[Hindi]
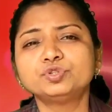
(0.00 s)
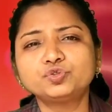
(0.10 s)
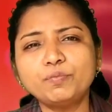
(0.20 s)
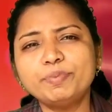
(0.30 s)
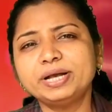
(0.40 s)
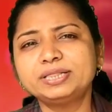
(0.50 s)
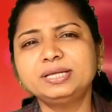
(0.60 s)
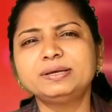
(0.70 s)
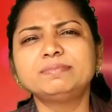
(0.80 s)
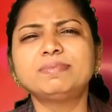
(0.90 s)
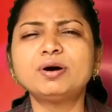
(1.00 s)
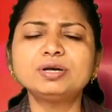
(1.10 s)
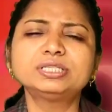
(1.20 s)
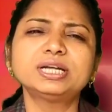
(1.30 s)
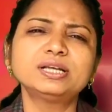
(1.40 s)
जो व्यक्ति
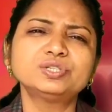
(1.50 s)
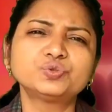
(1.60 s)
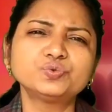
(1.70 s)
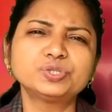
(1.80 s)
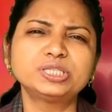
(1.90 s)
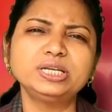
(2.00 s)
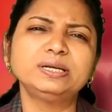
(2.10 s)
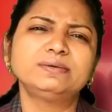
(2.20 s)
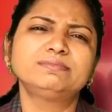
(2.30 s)
बहुत ज़्यादा सुस्ती